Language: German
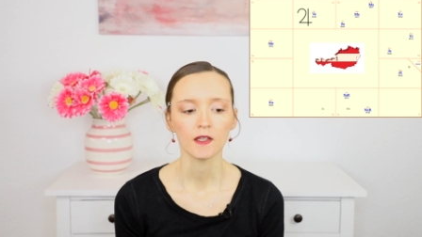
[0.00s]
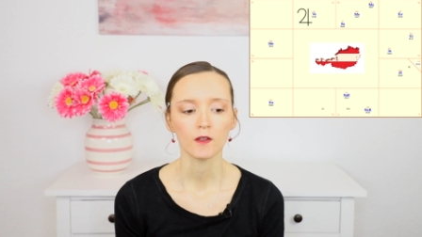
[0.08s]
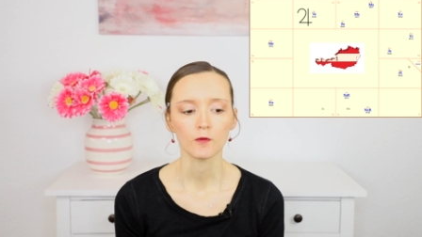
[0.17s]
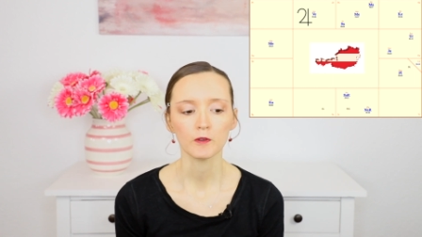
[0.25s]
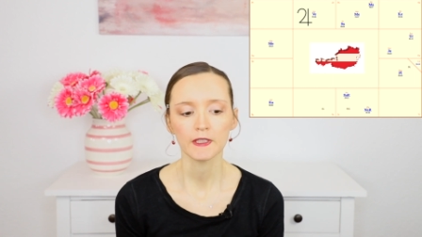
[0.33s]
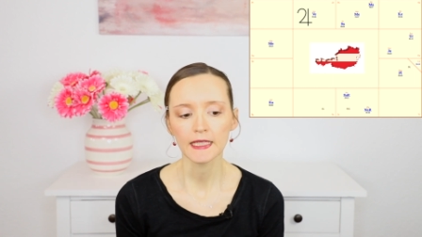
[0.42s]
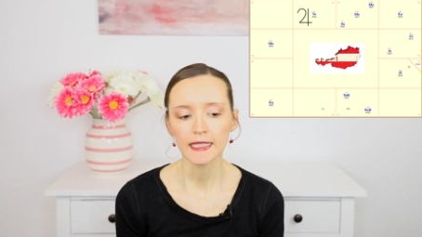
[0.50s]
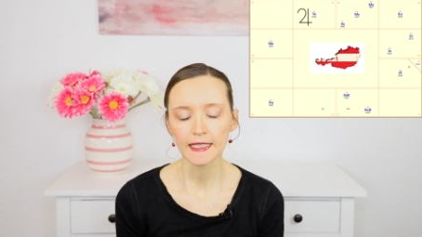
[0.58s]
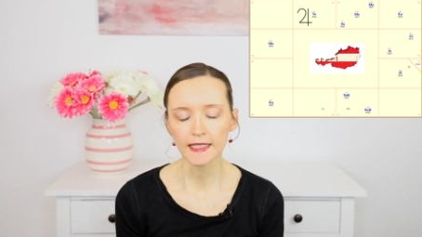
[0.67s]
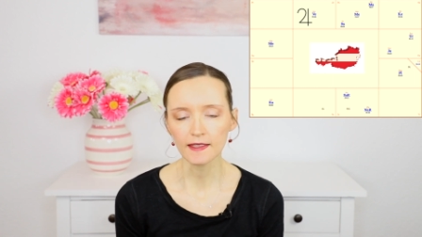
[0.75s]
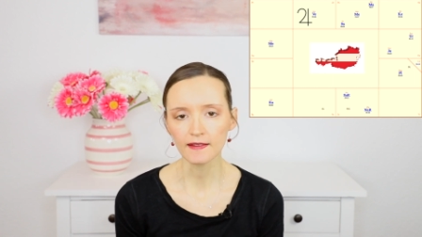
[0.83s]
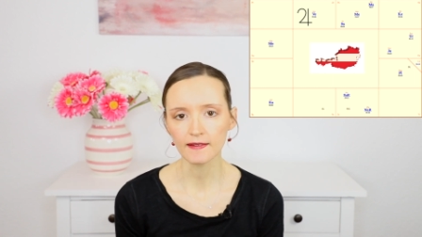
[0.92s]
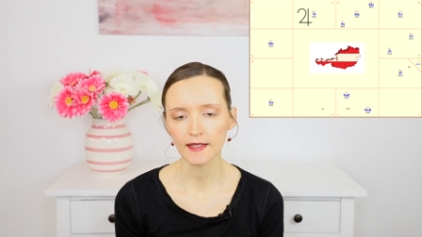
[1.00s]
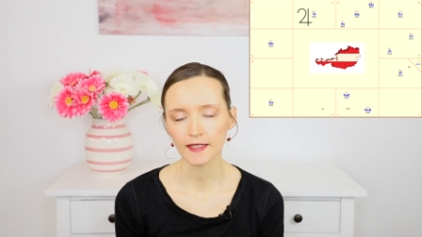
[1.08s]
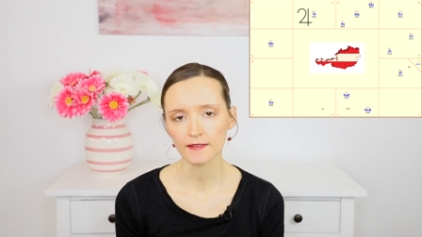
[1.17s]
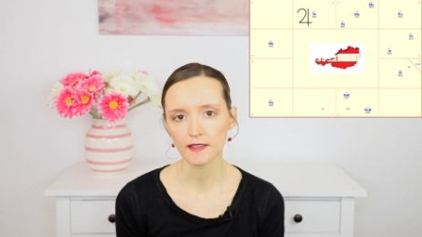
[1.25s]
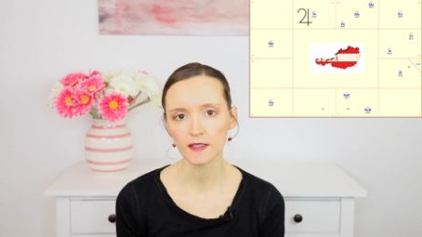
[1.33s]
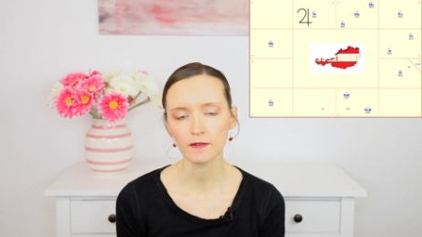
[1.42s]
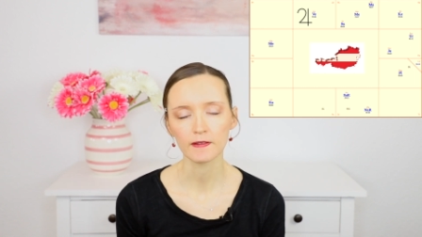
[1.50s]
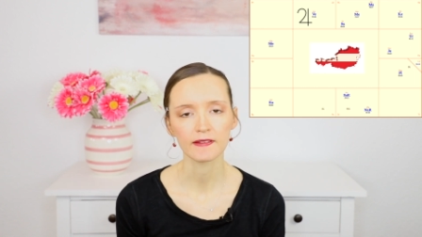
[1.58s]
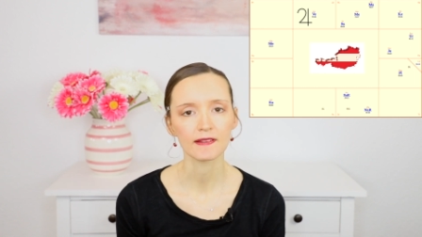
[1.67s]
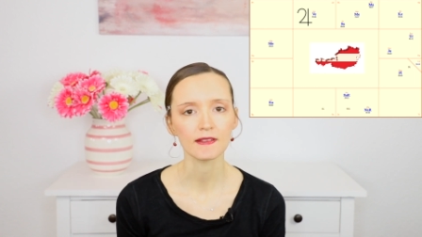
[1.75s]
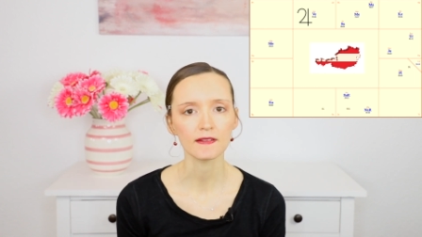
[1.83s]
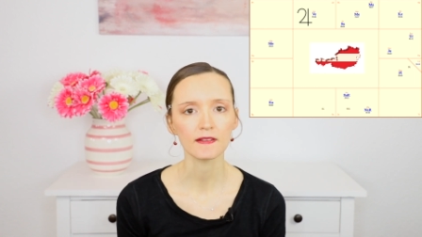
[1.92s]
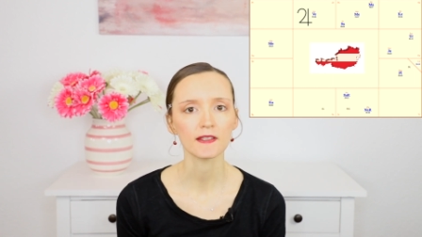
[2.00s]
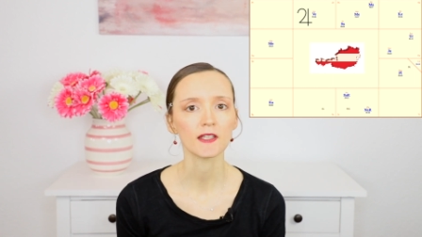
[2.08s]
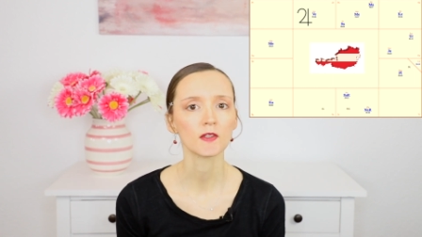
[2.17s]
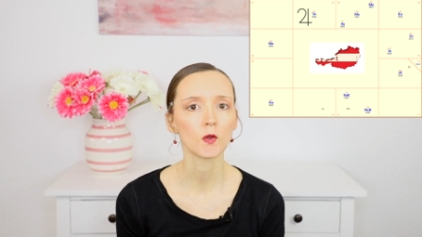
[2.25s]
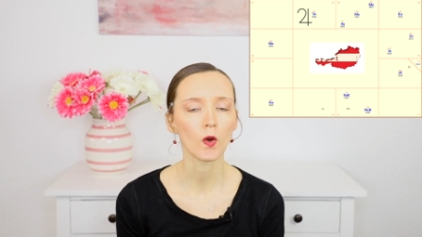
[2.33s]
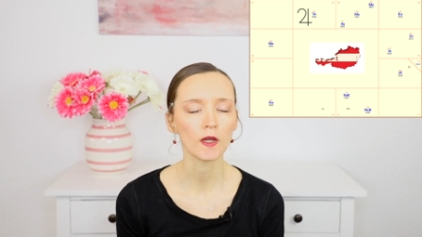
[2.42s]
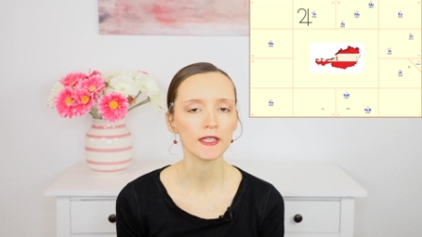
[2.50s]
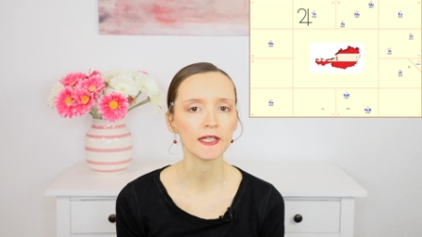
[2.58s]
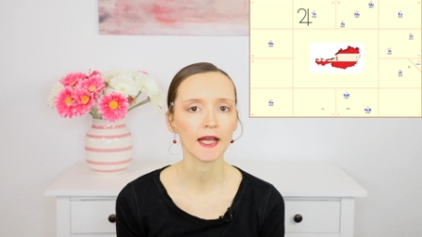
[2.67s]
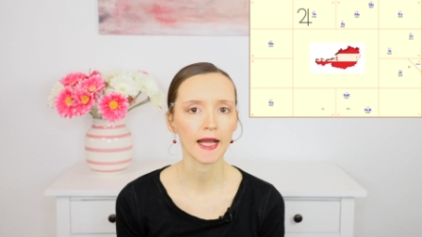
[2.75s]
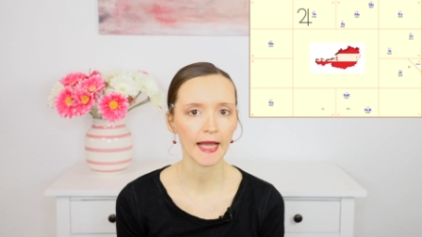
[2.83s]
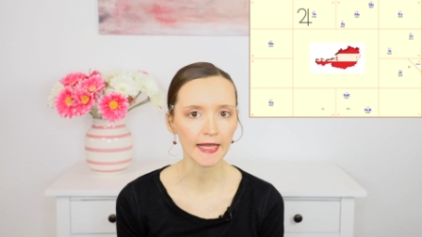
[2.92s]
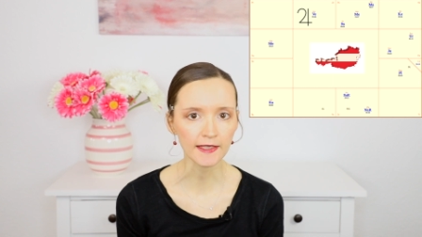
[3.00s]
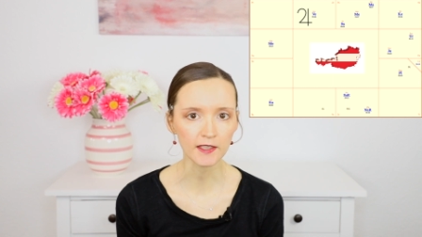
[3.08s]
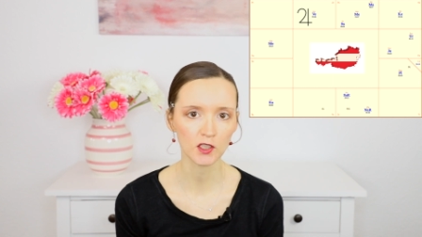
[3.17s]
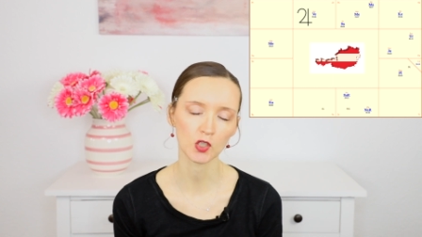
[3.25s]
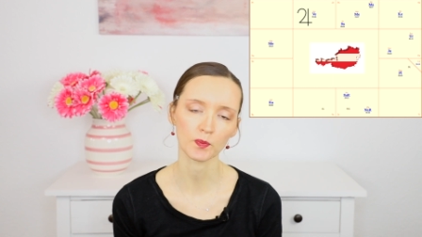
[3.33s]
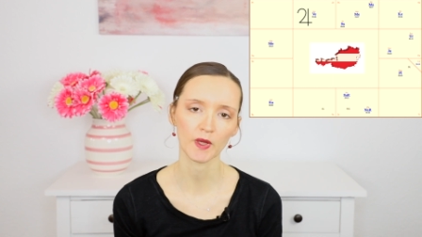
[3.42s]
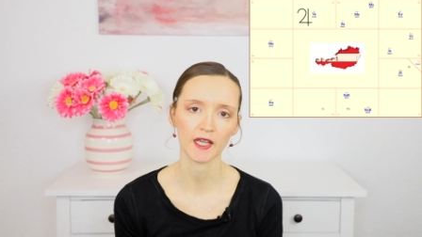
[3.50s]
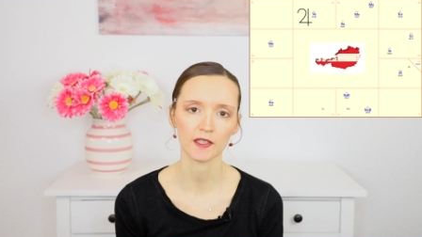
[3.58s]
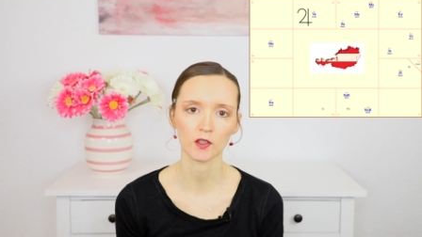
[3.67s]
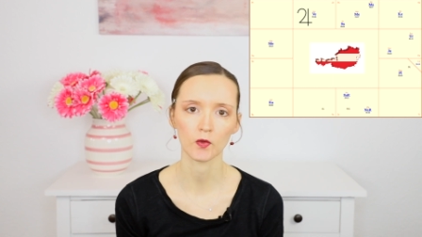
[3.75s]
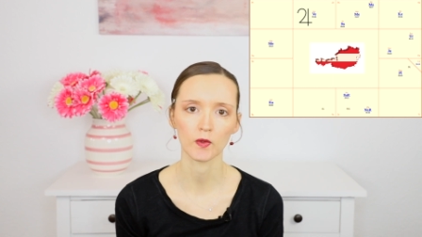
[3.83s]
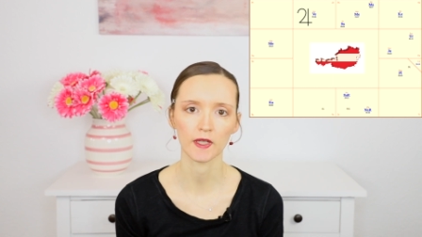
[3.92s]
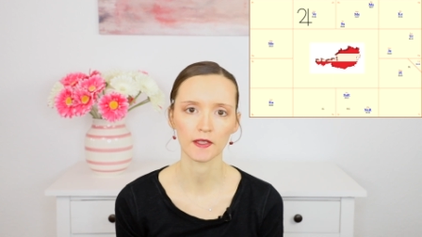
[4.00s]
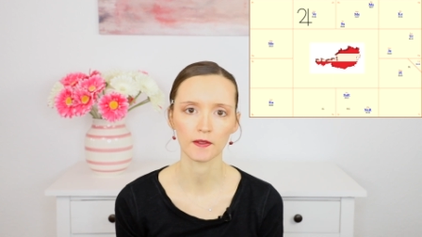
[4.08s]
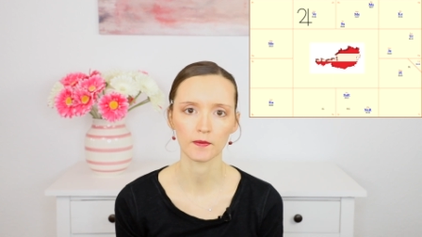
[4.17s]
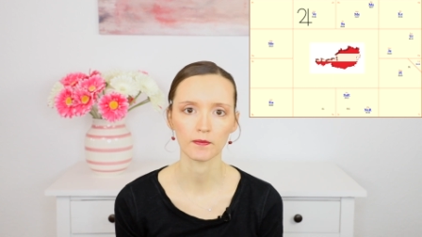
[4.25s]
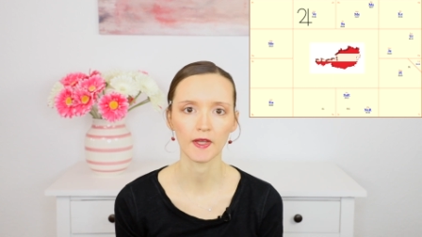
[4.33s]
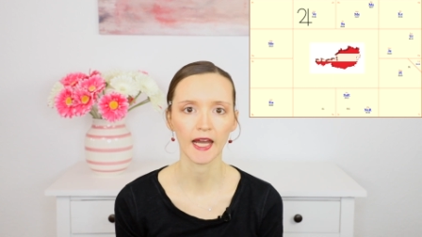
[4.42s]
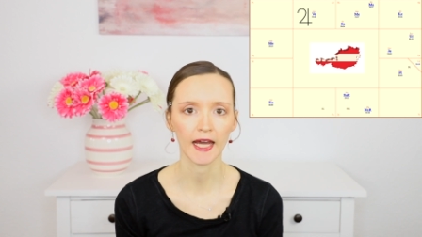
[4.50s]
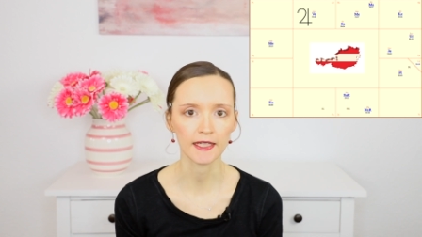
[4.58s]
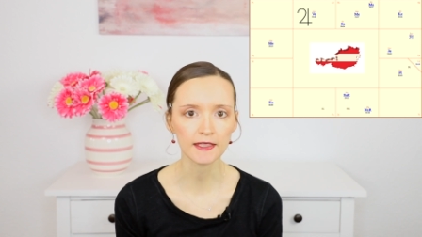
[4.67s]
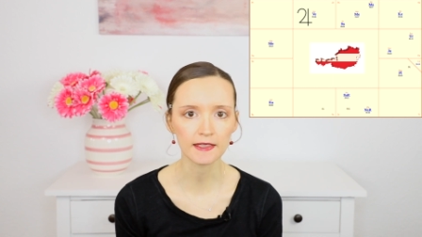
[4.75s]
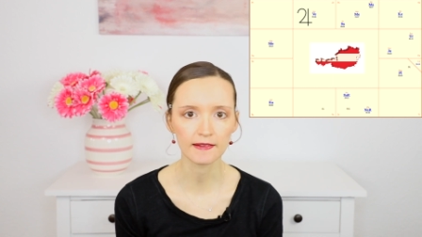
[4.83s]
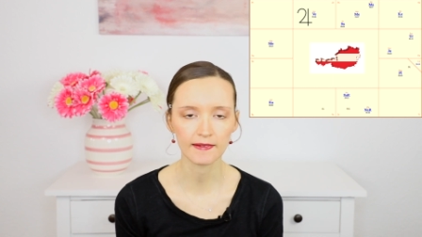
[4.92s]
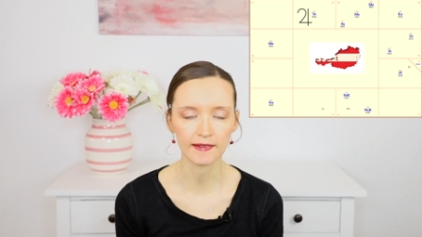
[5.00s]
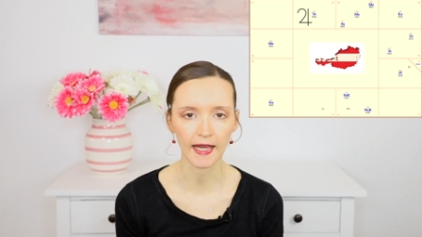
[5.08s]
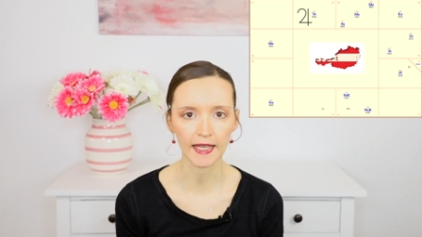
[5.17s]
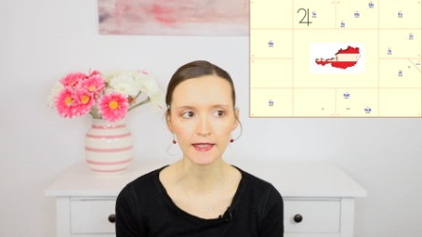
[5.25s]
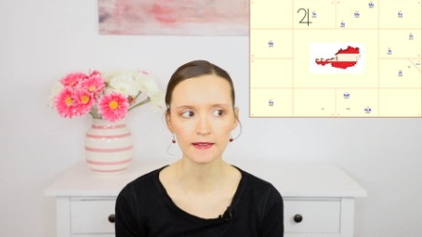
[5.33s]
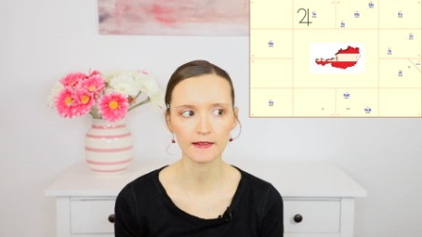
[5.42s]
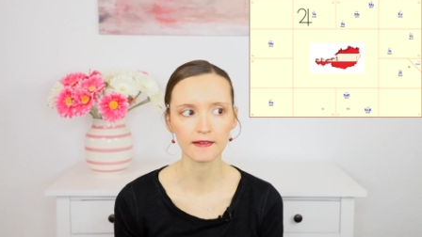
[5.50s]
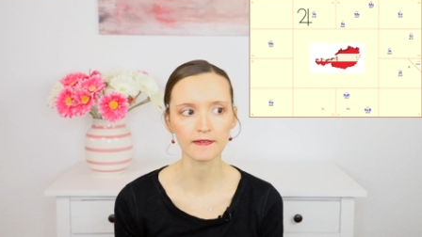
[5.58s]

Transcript: Für die Legislative sind hier neue Rechtsprechungen angezeigt,